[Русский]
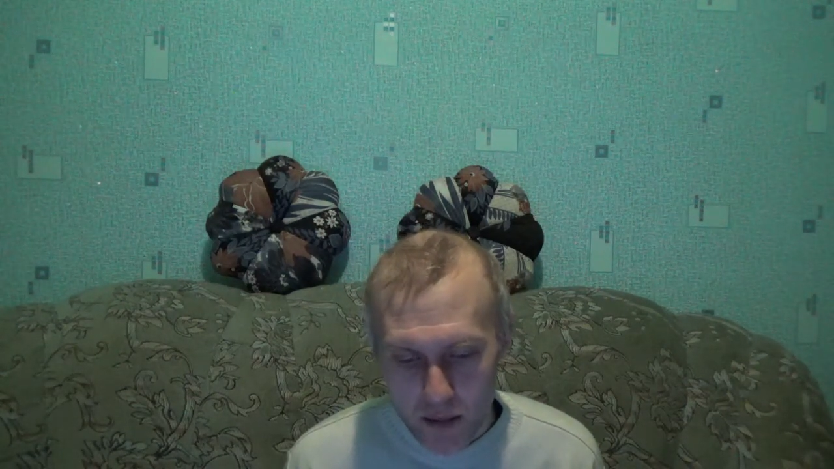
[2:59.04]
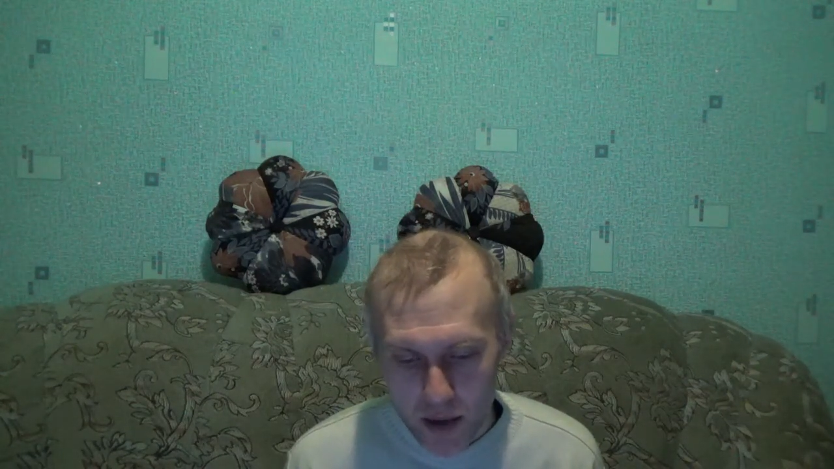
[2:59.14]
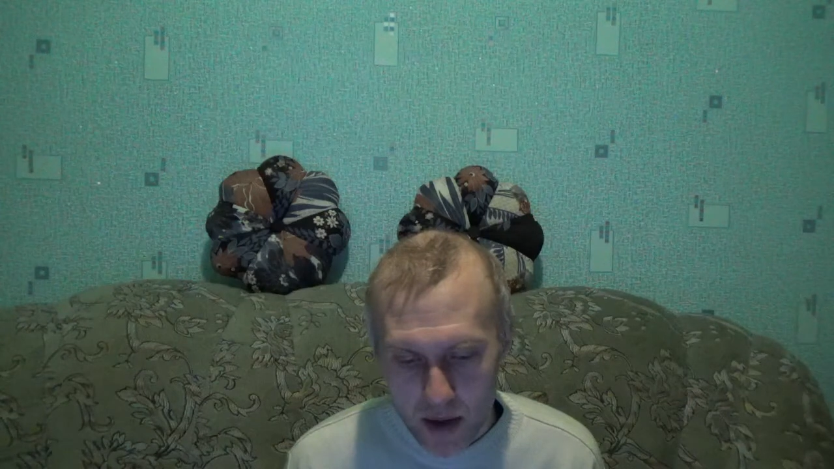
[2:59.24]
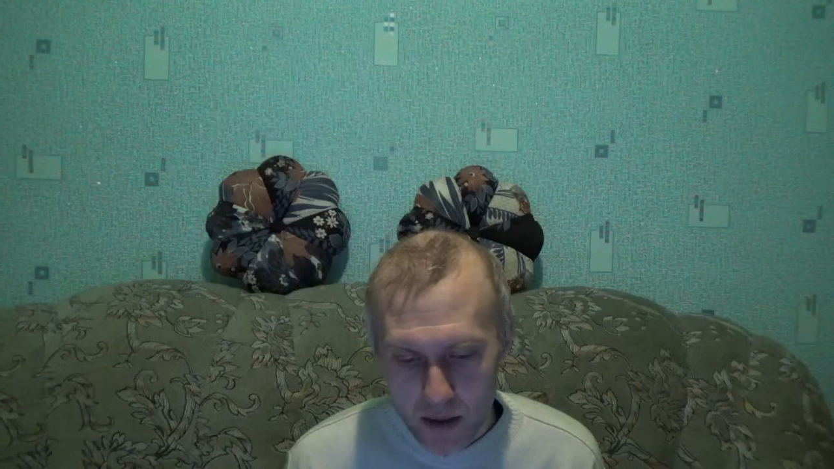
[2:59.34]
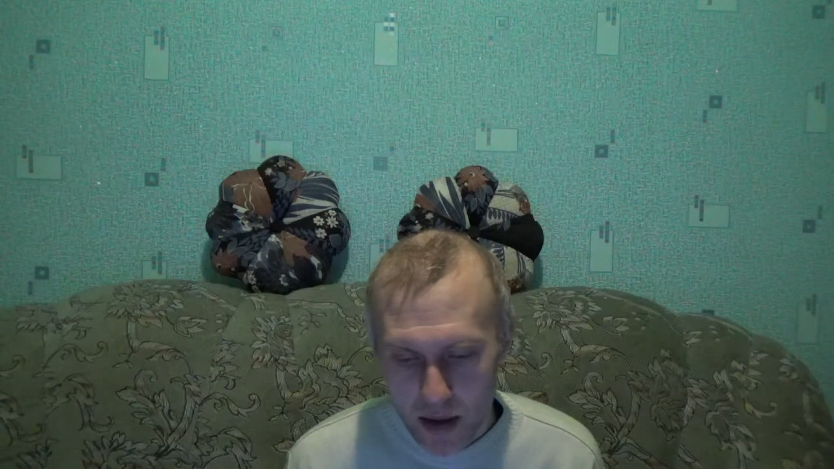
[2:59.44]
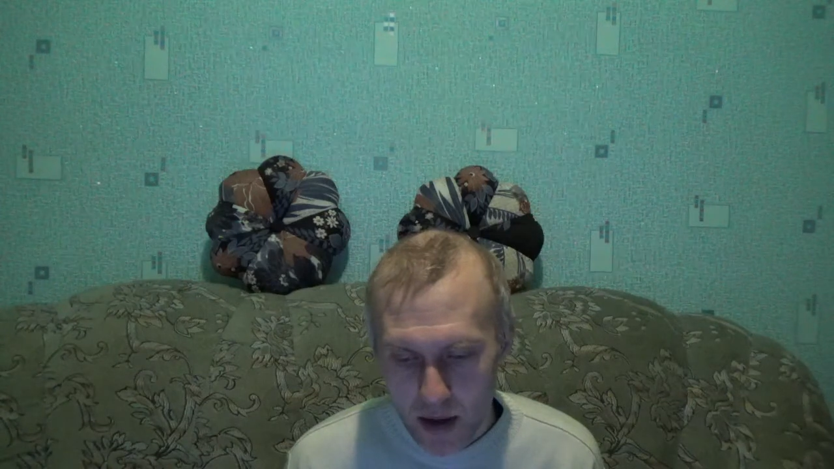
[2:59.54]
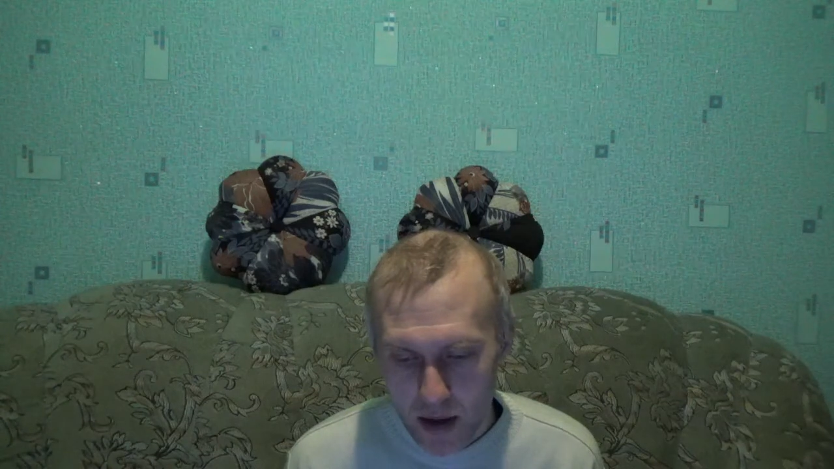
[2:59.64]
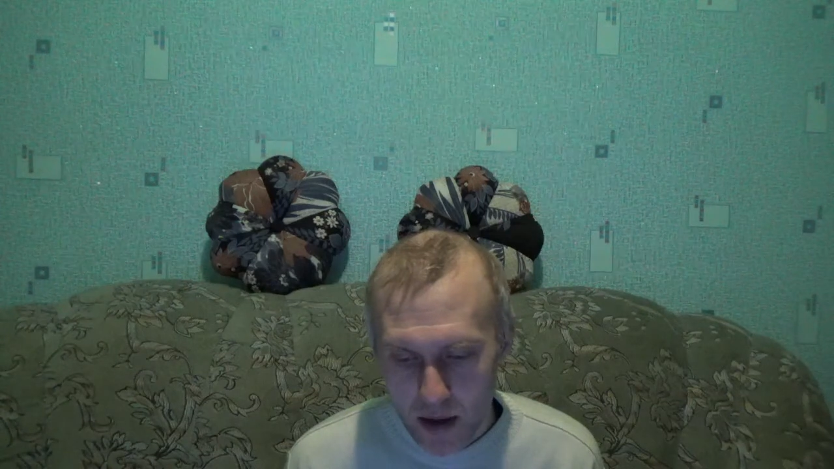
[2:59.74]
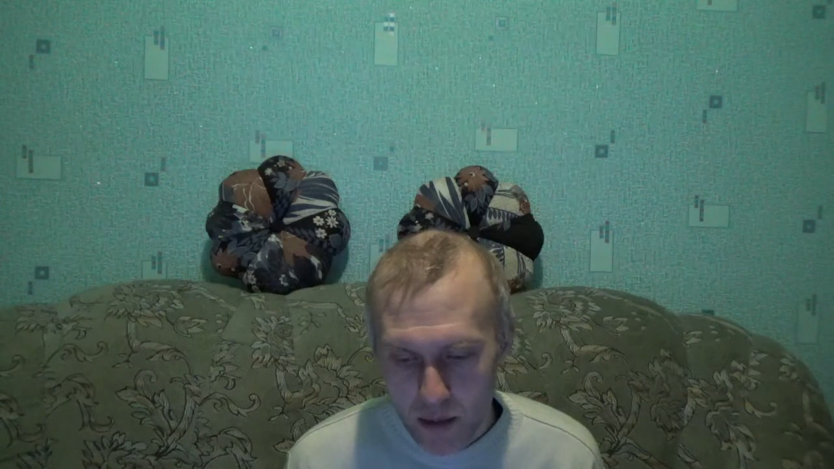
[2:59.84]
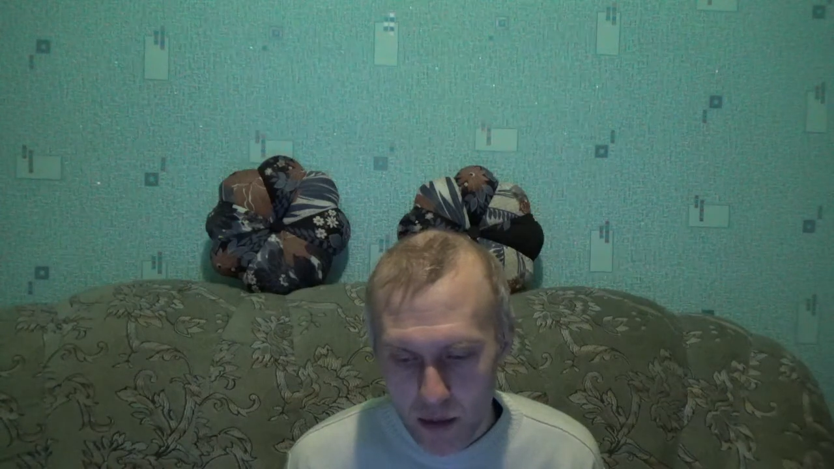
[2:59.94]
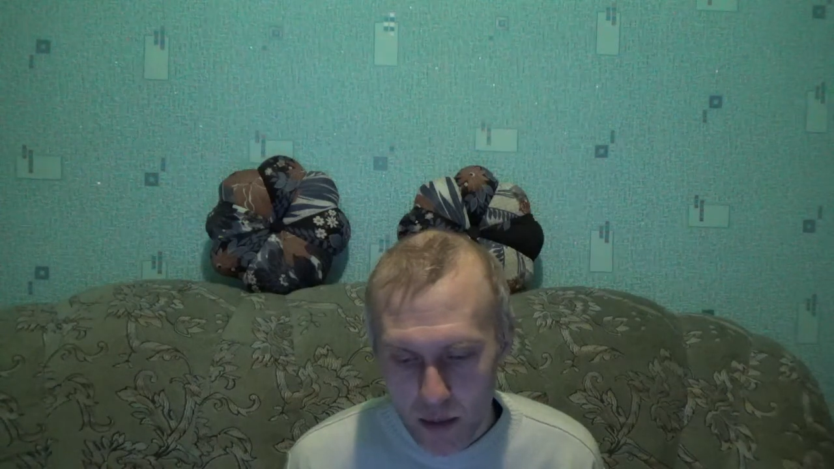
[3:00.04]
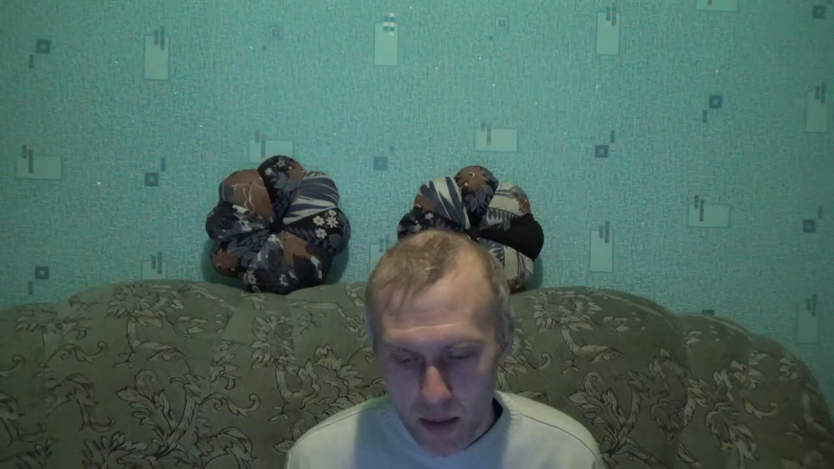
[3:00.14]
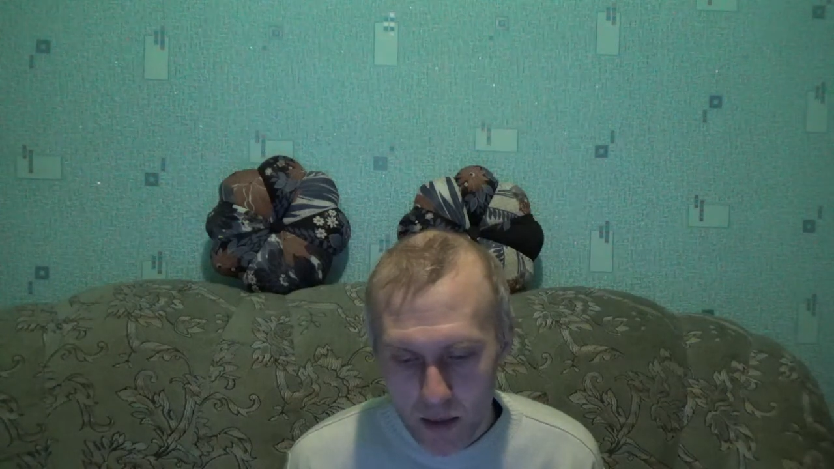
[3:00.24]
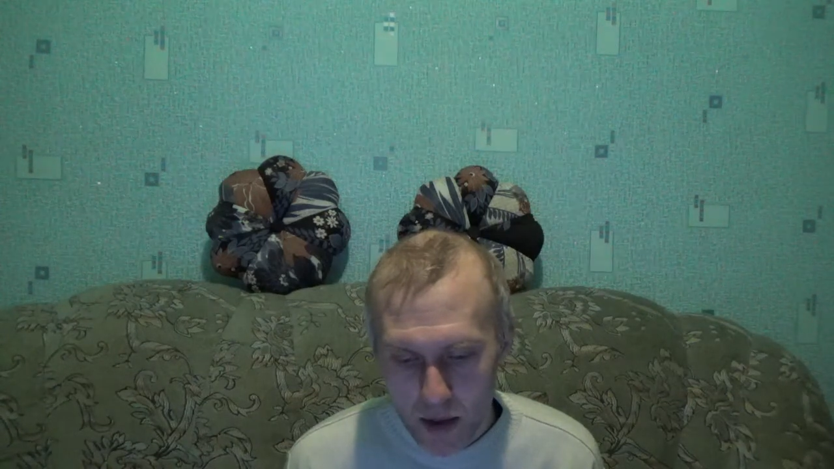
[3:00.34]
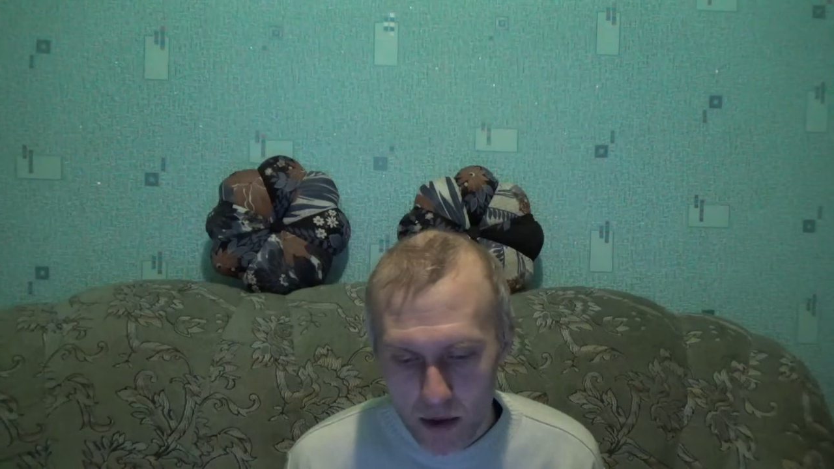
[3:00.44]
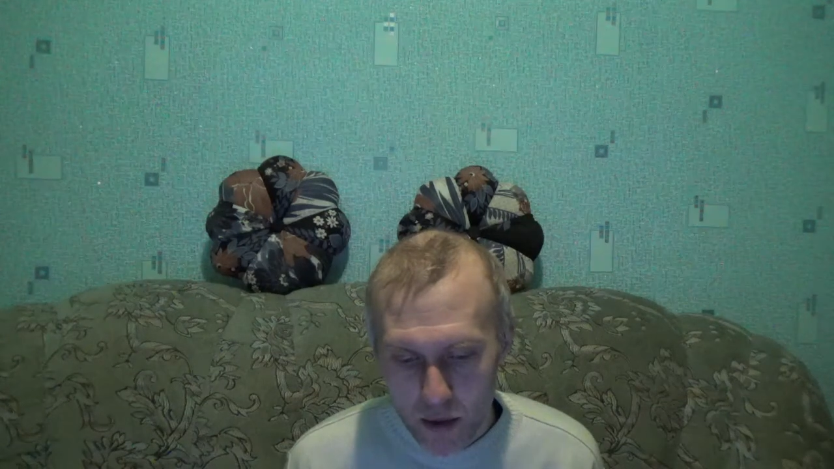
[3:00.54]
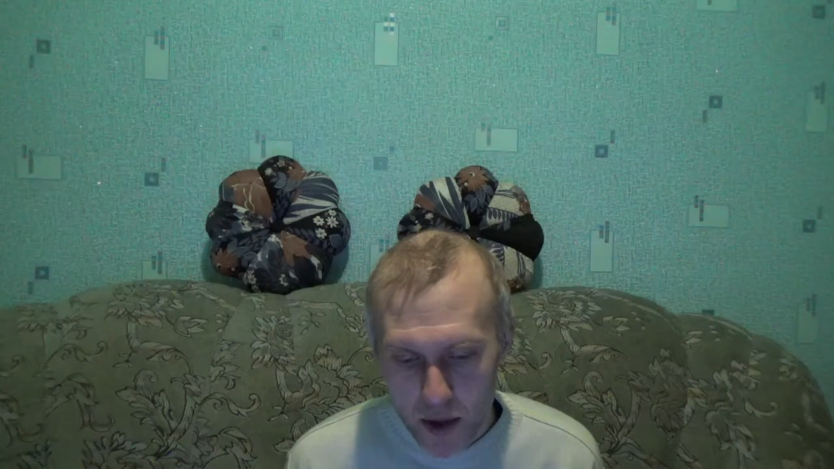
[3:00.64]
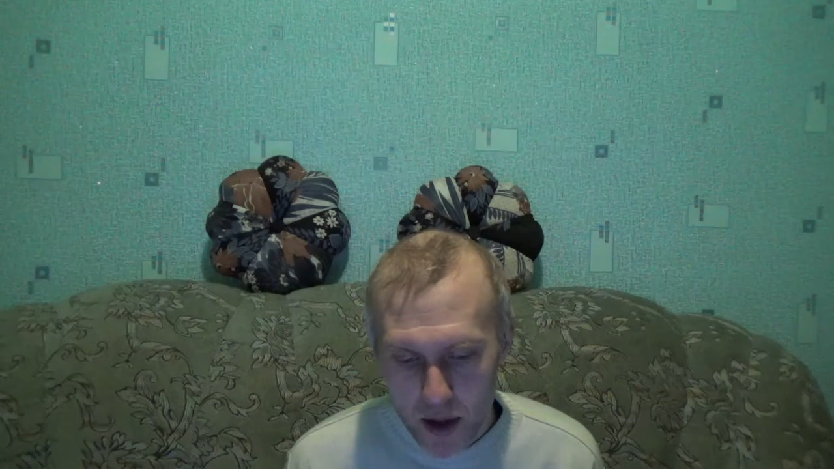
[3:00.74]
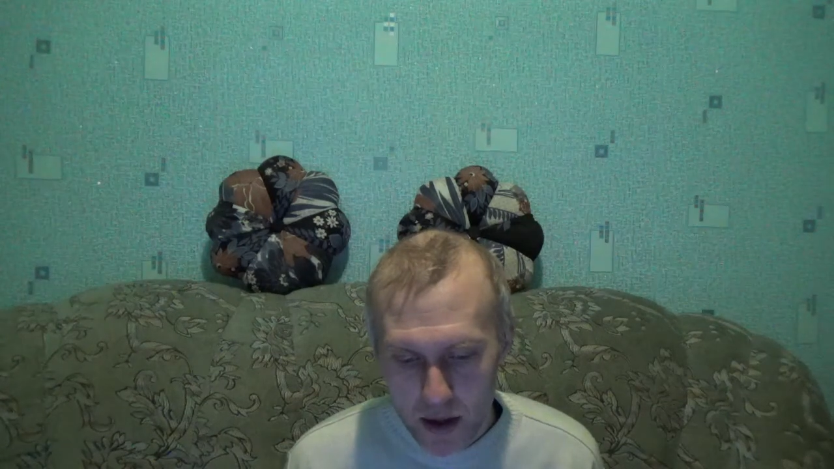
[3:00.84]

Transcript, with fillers: многоквартирным домом и общие